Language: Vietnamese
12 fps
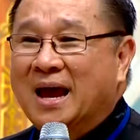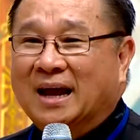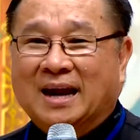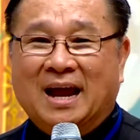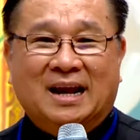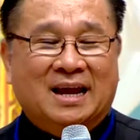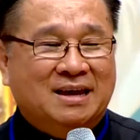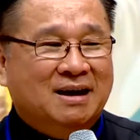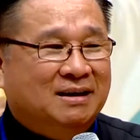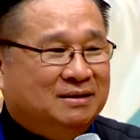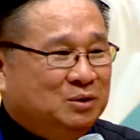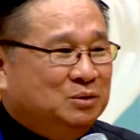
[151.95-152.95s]
Đây là
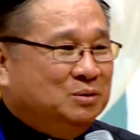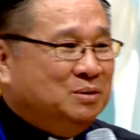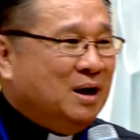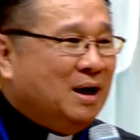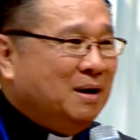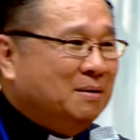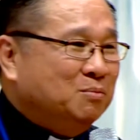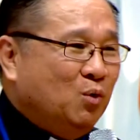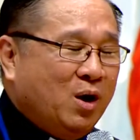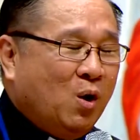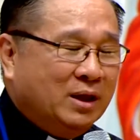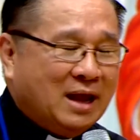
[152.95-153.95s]
giờ à, buổi
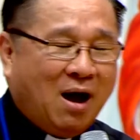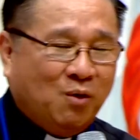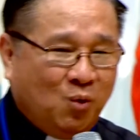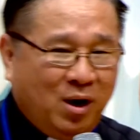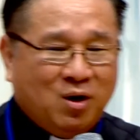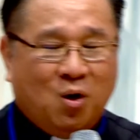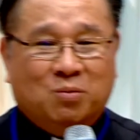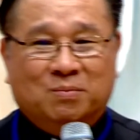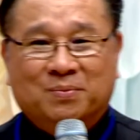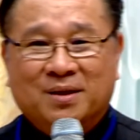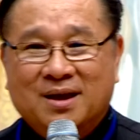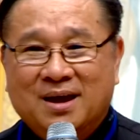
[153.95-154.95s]
hội thảo cuối
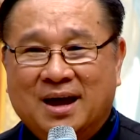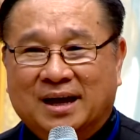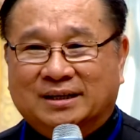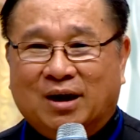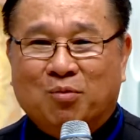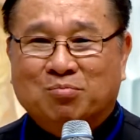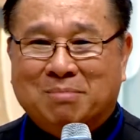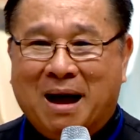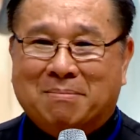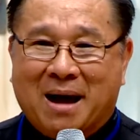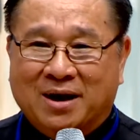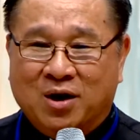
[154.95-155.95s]
cùng trong ba
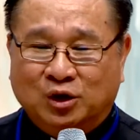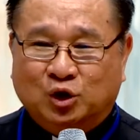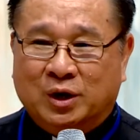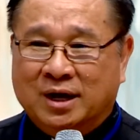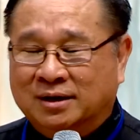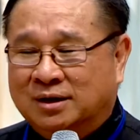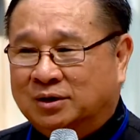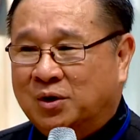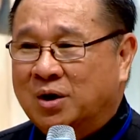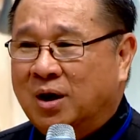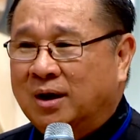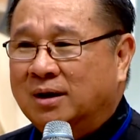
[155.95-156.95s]
bài nói chuyện. Như tôi
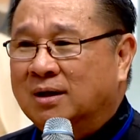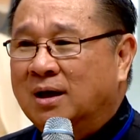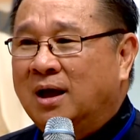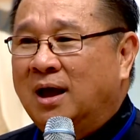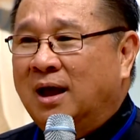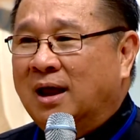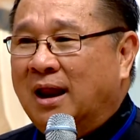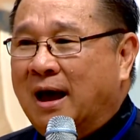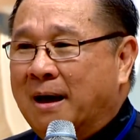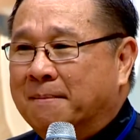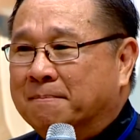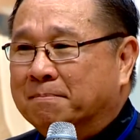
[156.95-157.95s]
nói
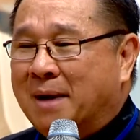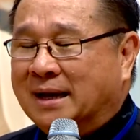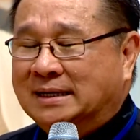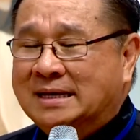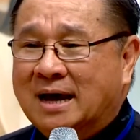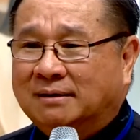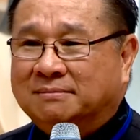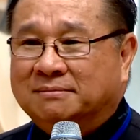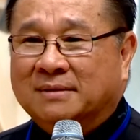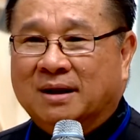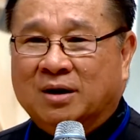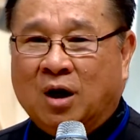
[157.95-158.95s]
là bài thứ nhất
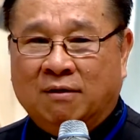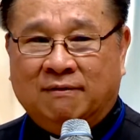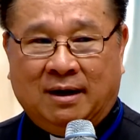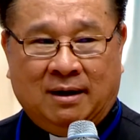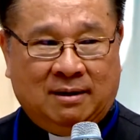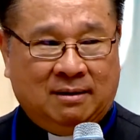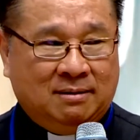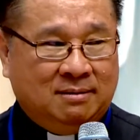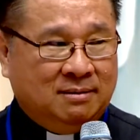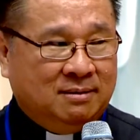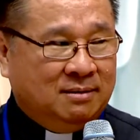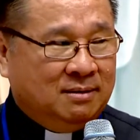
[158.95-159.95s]
nói về
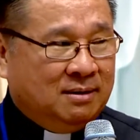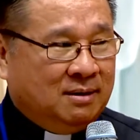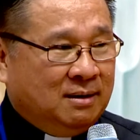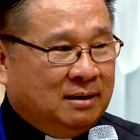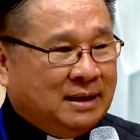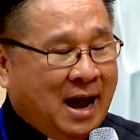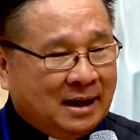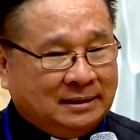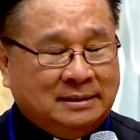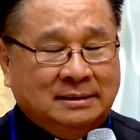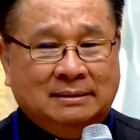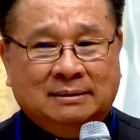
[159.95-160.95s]
tha
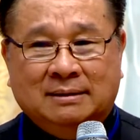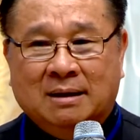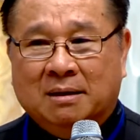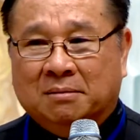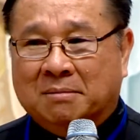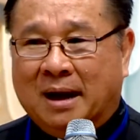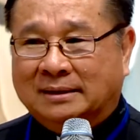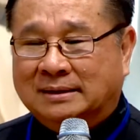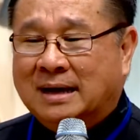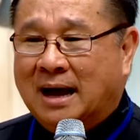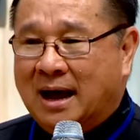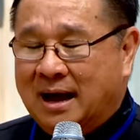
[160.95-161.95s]
thứ, bài thứ
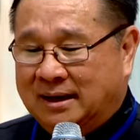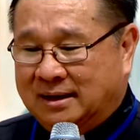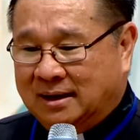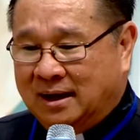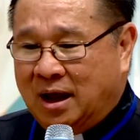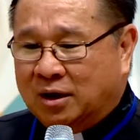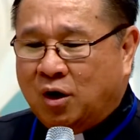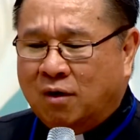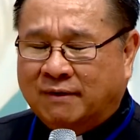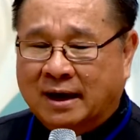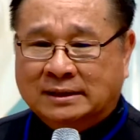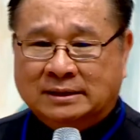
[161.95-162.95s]
hai nói
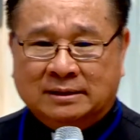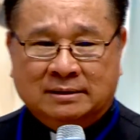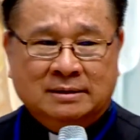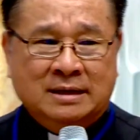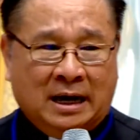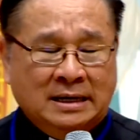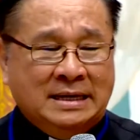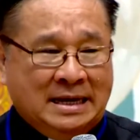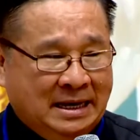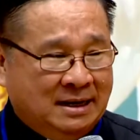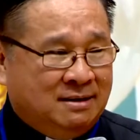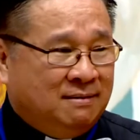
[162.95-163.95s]
về sự nhẫn
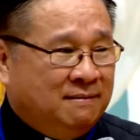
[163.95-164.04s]
nhịn